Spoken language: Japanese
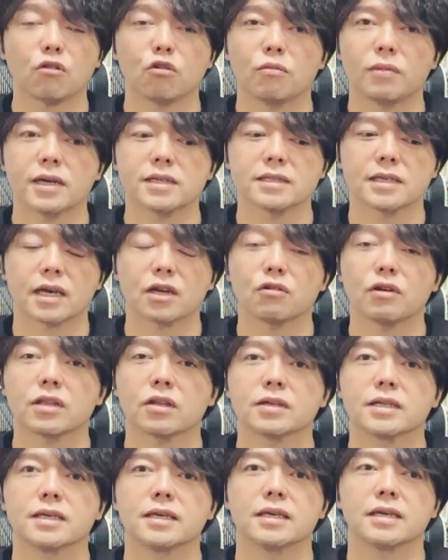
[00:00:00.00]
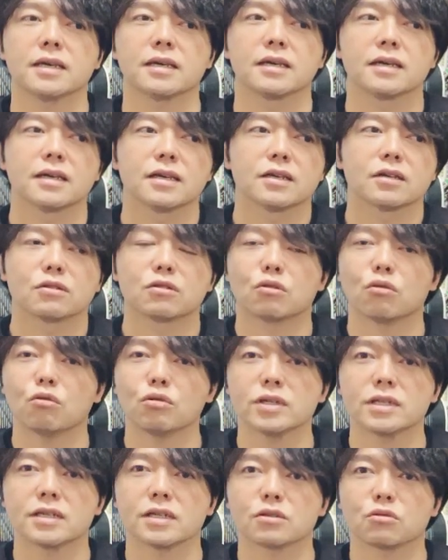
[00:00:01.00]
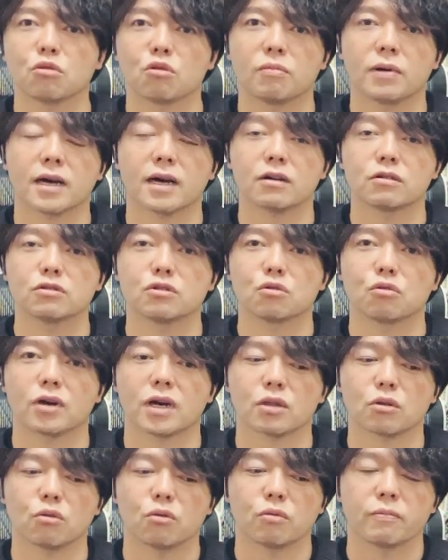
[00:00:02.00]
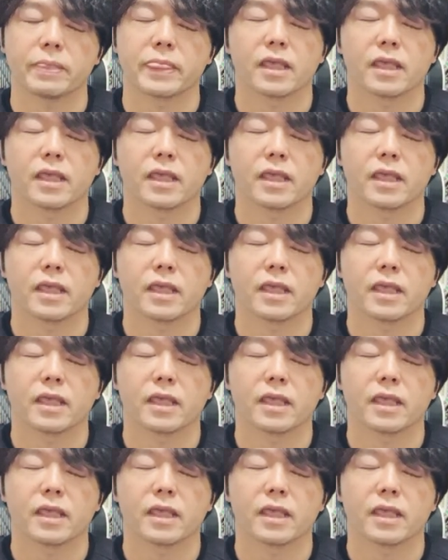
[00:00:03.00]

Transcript: 5番下げの後にどういった相場が来るのかと。